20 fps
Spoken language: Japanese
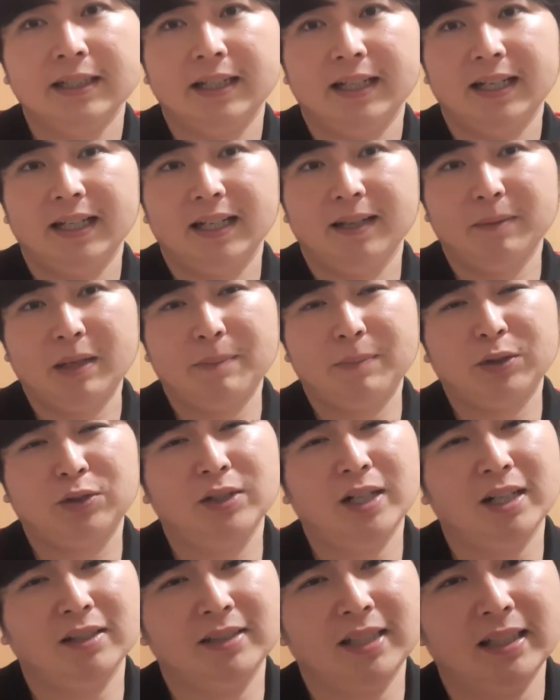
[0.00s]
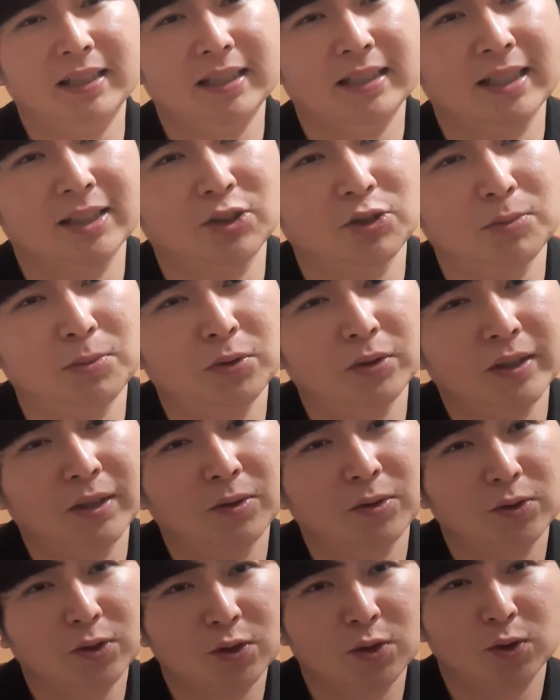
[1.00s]
えー、やっぱフラグ立ってたと思うんで、
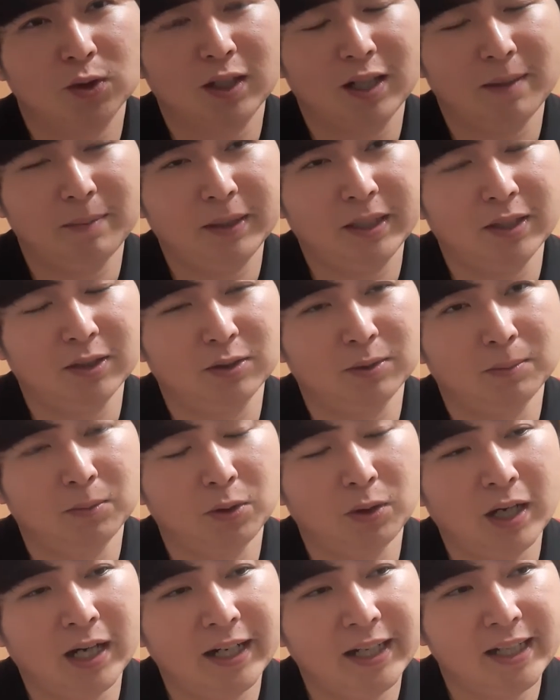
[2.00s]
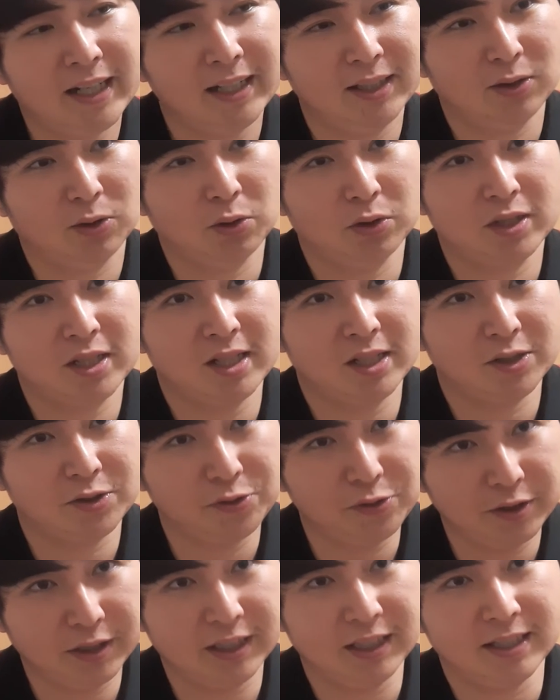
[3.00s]
ほんと外から見てるともうありありとこっちに
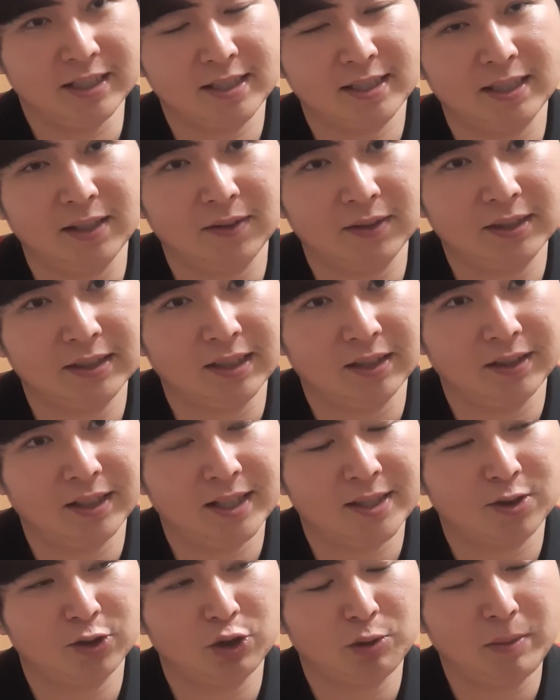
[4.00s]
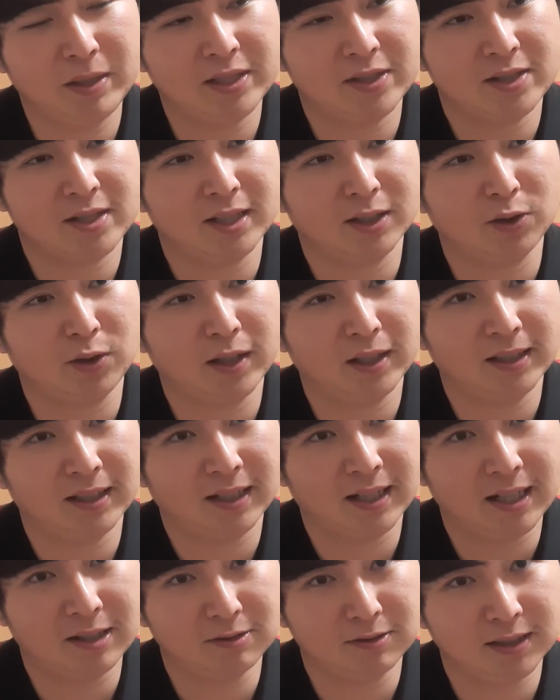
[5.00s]
雰囲気が伝わってたので、あそこでミスして取られて
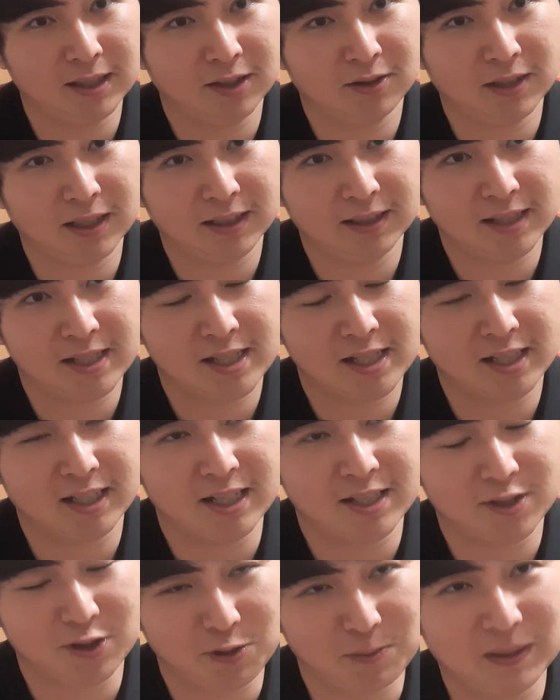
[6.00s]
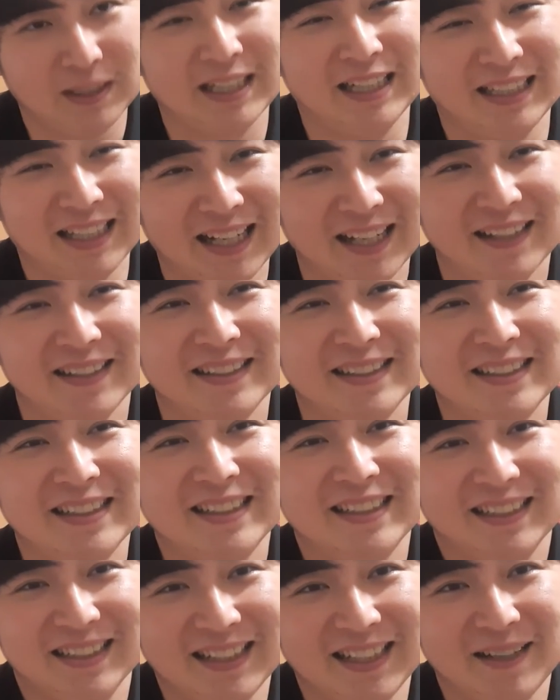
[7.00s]
カウンター食らって失点するみたいな、
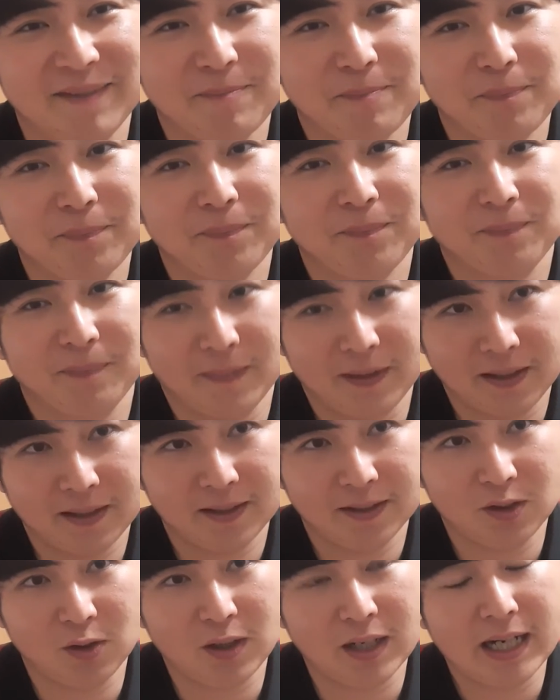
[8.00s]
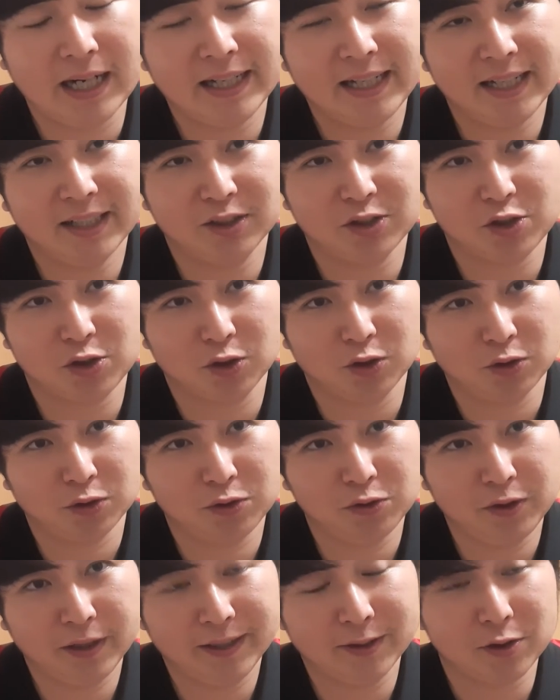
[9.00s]
ね、うん、のがありありとちょっと
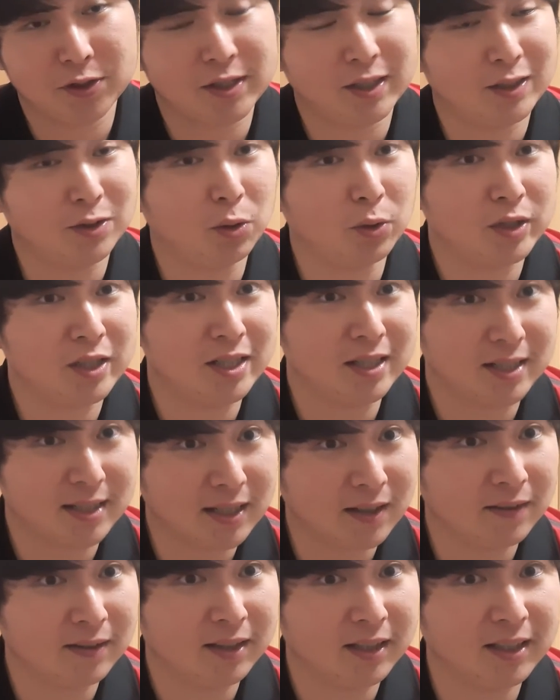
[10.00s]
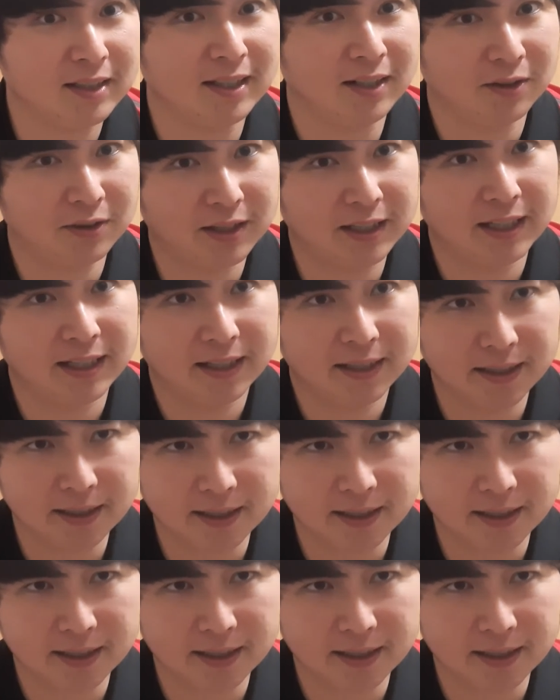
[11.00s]
雰囲気としてこっちに伝わってきてたので